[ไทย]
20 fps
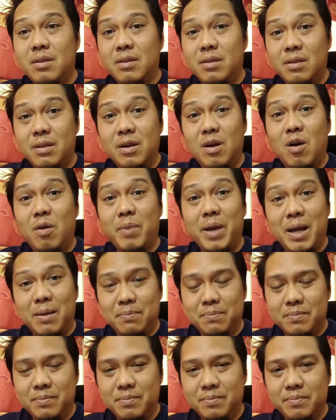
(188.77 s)
นึกออกไหมครับ
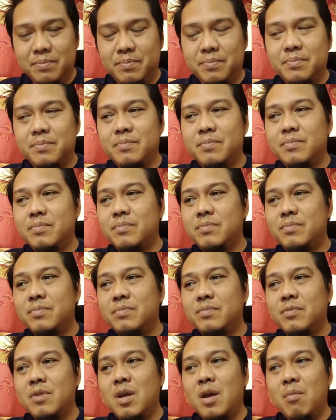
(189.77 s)

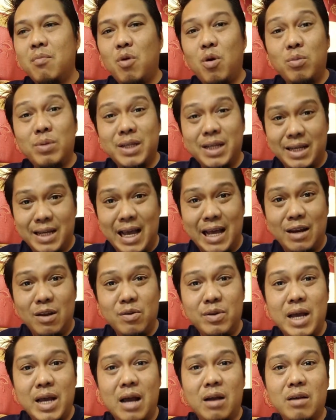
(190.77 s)
พอมันจัดการแล้ว
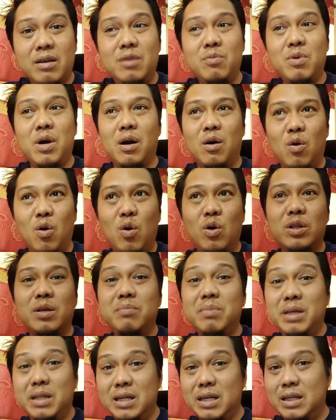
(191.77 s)
อย่างก็คิดว่าอ๋อถ้า
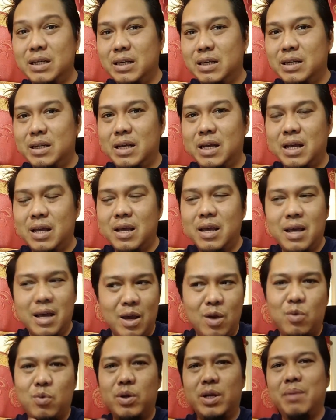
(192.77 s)
มีเรื่องเงินเนี่ยไอ้
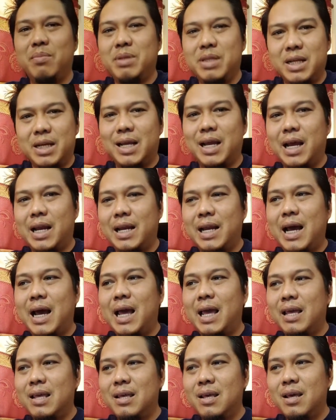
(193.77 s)
คนเนี้ยมันจัดการได้
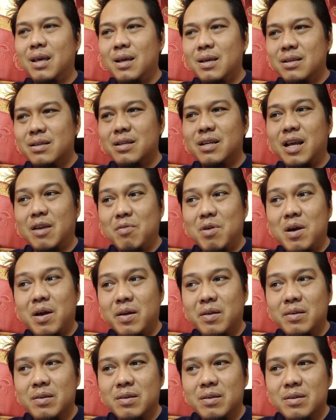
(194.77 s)
แสดงว่า
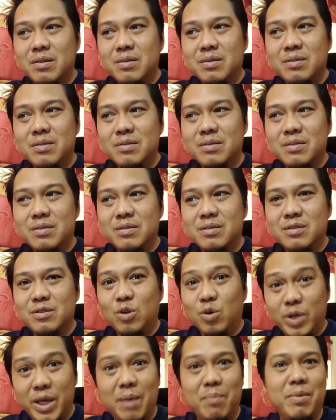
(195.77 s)
ต้
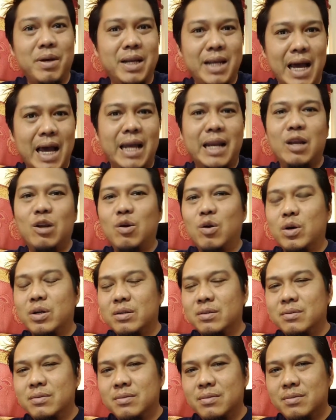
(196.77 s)
องเก็บเงินได้แน่นอน
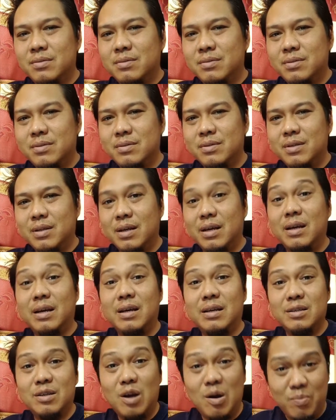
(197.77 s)
เออ
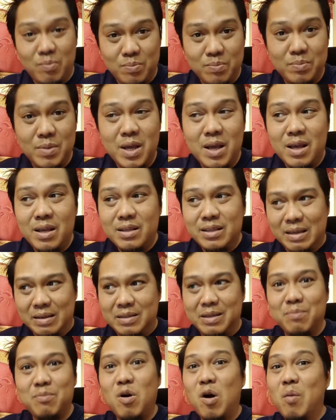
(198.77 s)
ชอบแต่
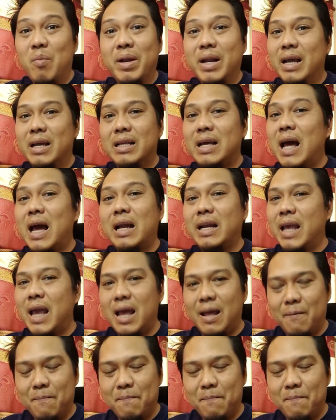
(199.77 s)
จะมองไปในทางเนี้ย